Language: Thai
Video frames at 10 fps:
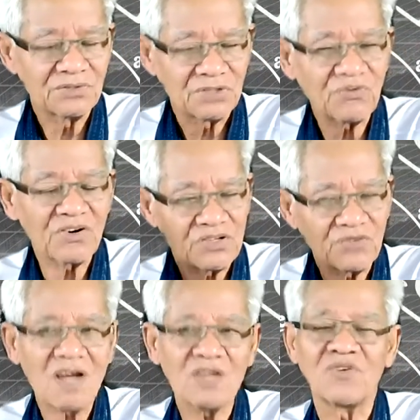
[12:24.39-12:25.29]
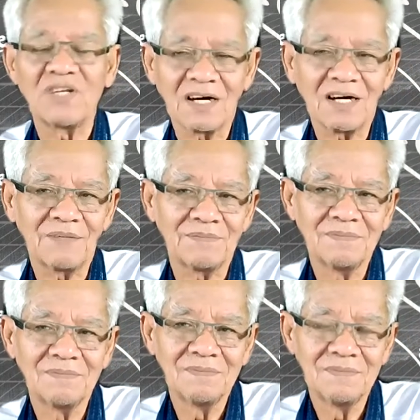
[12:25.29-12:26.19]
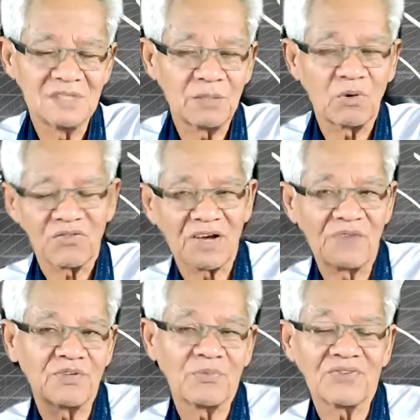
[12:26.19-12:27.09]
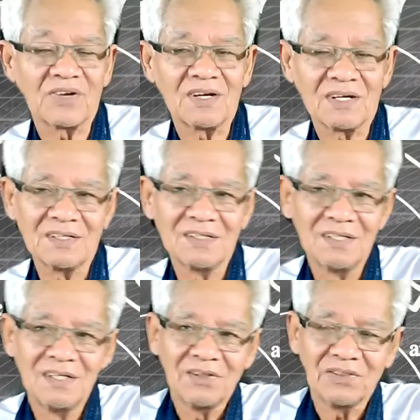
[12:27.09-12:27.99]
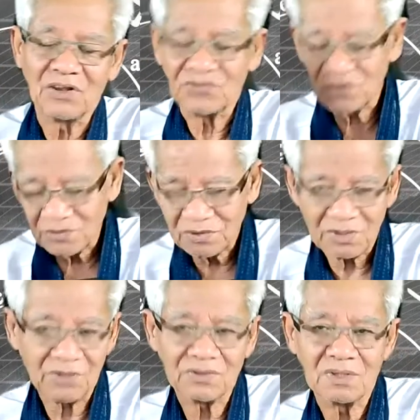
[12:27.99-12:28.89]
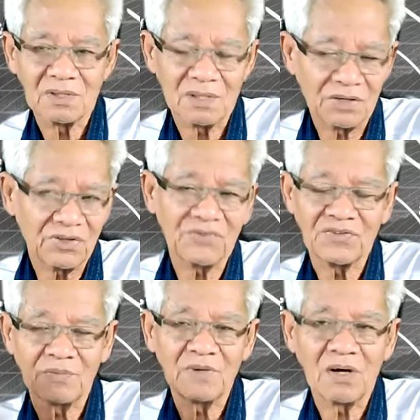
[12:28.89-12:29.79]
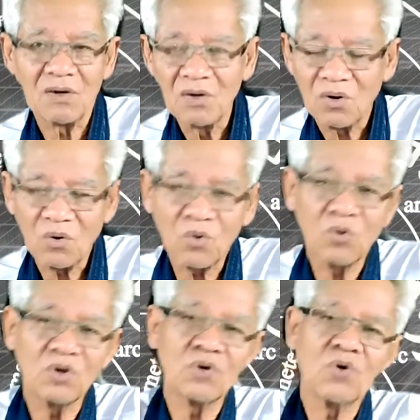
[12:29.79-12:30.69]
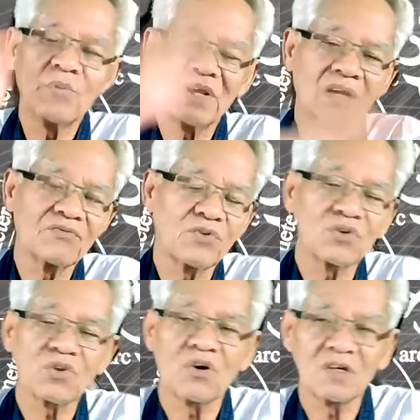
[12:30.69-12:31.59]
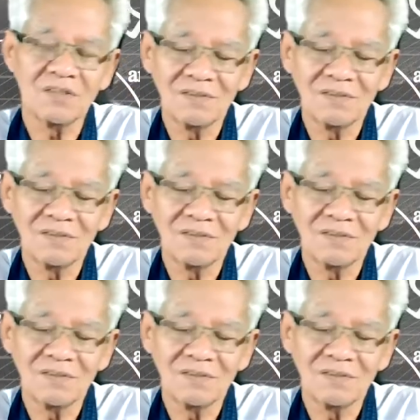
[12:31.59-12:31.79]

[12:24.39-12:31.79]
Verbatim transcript: ชีวะชีวะอยู่กันยังครับ ที่บอกว่าสามสิบเปอร์เซ็นต์นะแต่แต่แต่เจ็ดสิบเนี่ยโอนโนมายังโฟตอน